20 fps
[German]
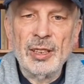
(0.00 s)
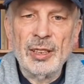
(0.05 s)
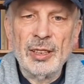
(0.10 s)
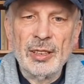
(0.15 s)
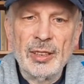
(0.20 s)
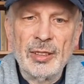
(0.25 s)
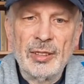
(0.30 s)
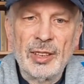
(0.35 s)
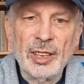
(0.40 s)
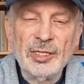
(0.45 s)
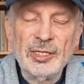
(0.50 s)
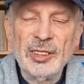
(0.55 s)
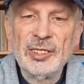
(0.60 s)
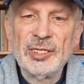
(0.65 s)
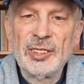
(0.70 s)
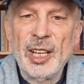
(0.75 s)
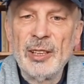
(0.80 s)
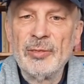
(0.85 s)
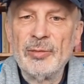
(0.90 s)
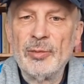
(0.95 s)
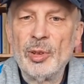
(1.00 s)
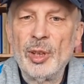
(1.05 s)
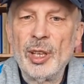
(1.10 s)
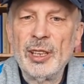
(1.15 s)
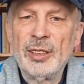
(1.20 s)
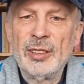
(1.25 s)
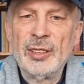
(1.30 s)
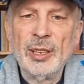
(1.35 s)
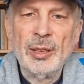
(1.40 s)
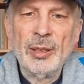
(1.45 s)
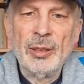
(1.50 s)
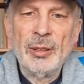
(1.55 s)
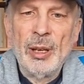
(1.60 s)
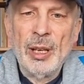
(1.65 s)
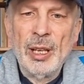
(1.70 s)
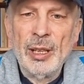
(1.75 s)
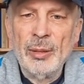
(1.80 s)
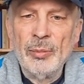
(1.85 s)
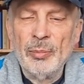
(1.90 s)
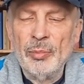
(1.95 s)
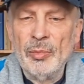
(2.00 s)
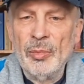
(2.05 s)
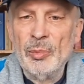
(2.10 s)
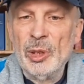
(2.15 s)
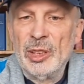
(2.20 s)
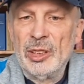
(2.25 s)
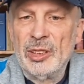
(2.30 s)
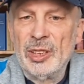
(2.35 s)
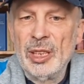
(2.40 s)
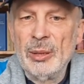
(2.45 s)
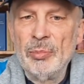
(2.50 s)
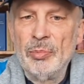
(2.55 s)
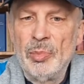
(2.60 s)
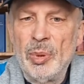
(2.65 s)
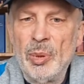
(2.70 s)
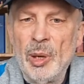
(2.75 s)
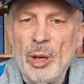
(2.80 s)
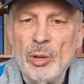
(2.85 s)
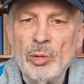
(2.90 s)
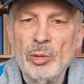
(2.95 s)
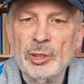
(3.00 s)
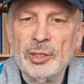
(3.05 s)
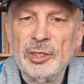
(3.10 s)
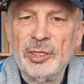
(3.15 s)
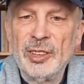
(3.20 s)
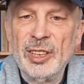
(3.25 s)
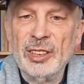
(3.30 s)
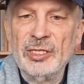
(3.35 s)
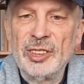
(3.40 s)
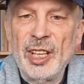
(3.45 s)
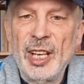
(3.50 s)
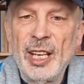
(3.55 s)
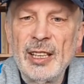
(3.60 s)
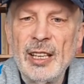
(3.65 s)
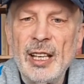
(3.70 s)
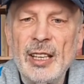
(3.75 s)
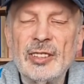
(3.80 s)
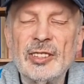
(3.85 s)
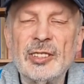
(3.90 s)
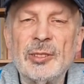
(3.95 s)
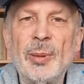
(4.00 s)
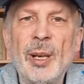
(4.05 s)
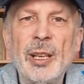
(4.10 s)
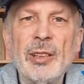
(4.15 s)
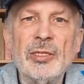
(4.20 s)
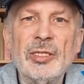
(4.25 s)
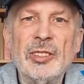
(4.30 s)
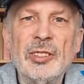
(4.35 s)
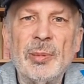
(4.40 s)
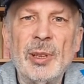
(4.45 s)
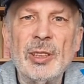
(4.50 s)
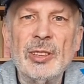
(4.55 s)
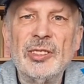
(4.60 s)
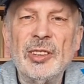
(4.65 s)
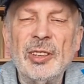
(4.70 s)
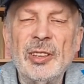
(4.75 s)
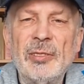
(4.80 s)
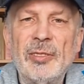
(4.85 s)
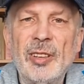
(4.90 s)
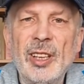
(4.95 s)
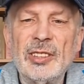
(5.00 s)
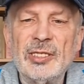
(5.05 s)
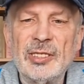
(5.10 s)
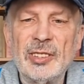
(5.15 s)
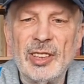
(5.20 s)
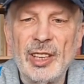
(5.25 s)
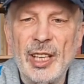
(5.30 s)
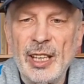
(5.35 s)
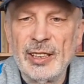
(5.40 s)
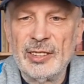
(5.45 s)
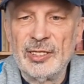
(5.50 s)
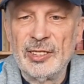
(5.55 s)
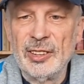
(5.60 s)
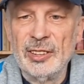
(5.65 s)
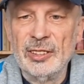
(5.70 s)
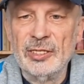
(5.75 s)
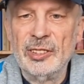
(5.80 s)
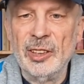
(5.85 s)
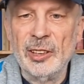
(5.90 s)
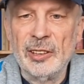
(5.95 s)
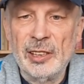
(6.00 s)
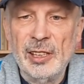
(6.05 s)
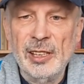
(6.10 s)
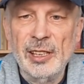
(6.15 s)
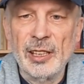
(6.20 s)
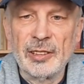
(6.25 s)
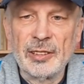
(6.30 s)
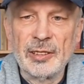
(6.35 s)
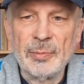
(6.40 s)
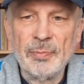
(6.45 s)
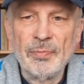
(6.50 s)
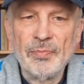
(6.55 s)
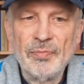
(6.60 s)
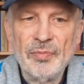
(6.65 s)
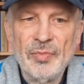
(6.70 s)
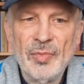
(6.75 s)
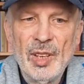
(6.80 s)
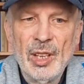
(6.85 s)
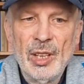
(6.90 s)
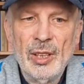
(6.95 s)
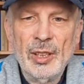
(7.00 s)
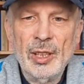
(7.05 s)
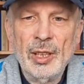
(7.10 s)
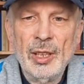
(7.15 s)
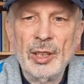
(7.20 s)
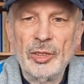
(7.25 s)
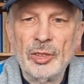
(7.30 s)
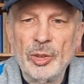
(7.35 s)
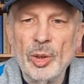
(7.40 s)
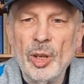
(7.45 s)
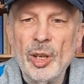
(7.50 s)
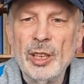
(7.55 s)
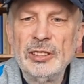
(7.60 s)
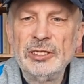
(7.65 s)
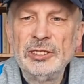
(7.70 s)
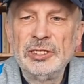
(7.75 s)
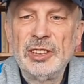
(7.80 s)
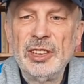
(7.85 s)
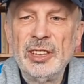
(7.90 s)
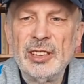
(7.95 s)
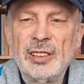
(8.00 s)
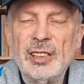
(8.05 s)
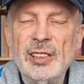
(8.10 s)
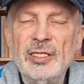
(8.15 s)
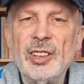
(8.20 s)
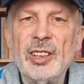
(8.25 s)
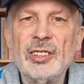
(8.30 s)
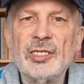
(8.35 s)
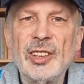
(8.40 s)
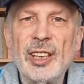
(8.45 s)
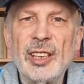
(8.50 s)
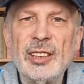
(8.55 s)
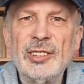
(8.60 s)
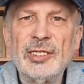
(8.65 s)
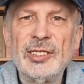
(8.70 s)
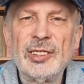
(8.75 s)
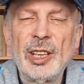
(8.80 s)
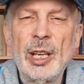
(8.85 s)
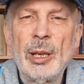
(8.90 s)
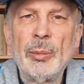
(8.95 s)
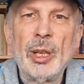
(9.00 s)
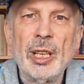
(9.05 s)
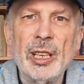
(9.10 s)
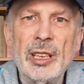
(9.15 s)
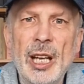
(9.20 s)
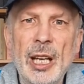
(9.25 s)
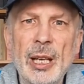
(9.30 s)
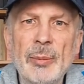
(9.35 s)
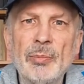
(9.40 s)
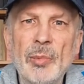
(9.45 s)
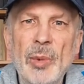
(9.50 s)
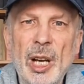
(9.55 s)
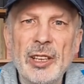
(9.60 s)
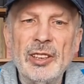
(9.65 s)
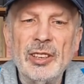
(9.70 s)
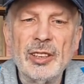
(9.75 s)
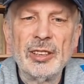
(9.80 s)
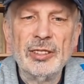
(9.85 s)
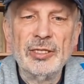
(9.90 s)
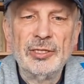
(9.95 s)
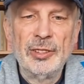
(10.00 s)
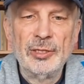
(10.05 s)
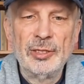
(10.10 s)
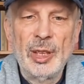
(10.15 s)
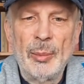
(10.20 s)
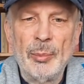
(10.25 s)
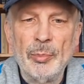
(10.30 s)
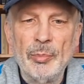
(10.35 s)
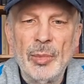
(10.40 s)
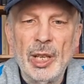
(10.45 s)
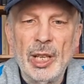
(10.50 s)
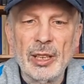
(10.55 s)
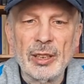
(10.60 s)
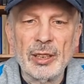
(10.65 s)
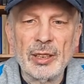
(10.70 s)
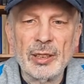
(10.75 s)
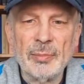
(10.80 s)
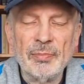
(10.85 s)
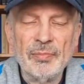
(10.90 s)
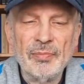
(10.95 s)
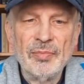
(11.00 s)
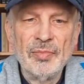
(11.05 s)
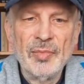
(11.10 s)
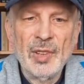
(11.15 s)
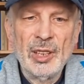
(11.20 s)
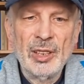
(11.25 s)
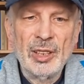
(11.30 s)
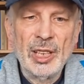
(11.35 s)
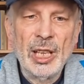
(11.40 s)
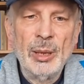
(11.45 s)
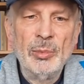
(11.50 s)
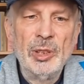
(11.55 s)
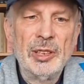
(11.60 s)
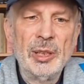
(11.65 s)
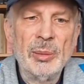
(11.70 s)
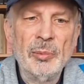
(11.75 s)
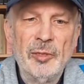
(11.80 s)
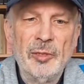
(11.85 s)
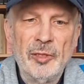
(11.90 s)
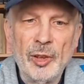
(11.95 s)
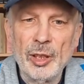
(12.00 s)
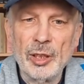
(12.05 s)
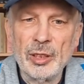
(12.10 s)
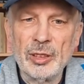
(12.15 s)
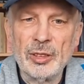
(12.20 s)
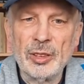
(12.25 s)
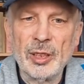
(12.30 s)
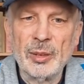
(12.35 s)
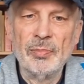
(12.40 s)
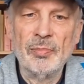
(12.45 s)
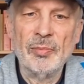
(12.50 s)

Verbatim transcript: Das ist ein Wort, mit dem Paulus Jesaja 22, Vers 13 zitiert. Dort steht dieser Satz aber in einem anderen Zusammenhang, nämlich im folgenden.